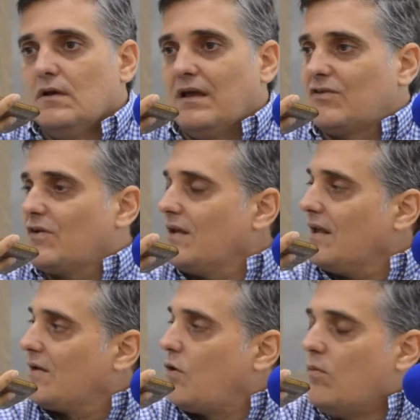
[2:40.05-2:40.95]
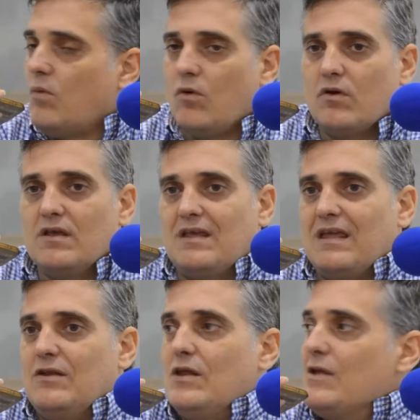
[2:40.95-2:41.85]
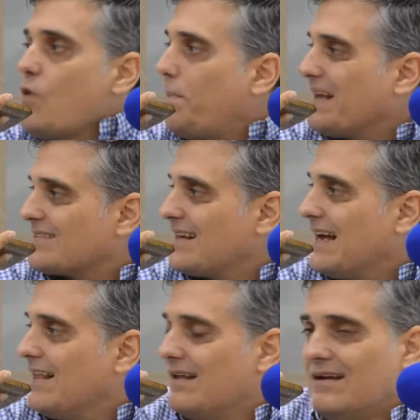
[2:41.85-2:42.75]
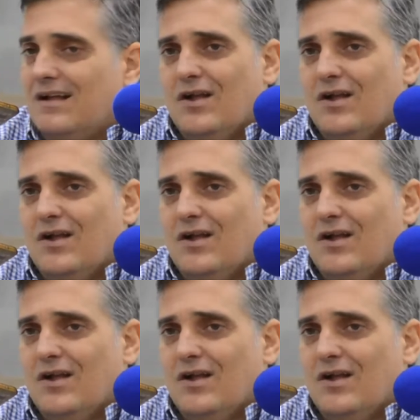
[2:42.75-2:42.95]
Eh, como, y, no pasa nada.